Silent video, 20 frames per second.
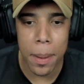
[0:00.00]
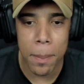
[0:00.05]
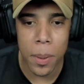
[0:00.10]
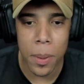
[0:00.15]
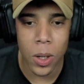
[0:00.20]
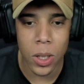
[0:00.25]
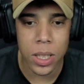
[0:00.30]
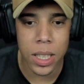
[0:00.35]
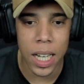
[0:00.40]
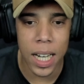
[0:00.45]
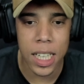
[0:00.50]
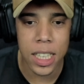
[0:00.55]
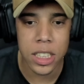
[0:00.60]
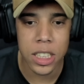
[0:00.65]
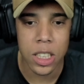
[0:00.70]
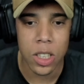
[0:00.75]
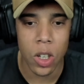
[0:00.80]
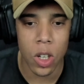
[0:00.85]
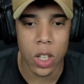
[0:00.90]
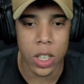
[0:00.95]

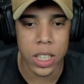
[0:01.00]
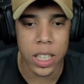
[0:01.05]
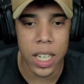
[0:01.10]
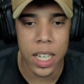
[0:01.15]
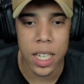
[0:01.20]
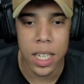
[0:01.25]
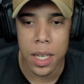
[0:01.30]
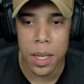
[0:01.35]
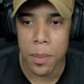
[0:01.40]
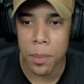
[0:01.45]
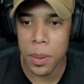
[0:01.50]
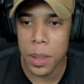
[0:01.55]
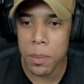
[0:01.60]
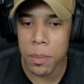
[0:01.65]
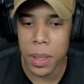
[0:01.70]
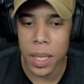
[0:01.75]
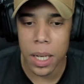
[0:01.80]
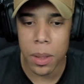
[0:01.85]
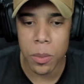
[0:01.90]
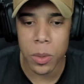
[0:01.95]
abordagem, ok?
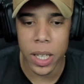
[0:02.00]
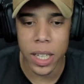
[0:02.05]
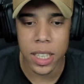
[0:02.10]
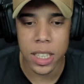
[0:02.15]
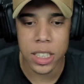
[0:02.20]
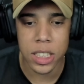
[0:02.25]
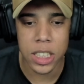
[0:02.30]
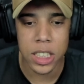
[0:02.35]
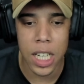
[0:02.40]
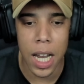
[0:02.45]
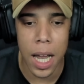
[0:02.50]
Primeira mulher que a gente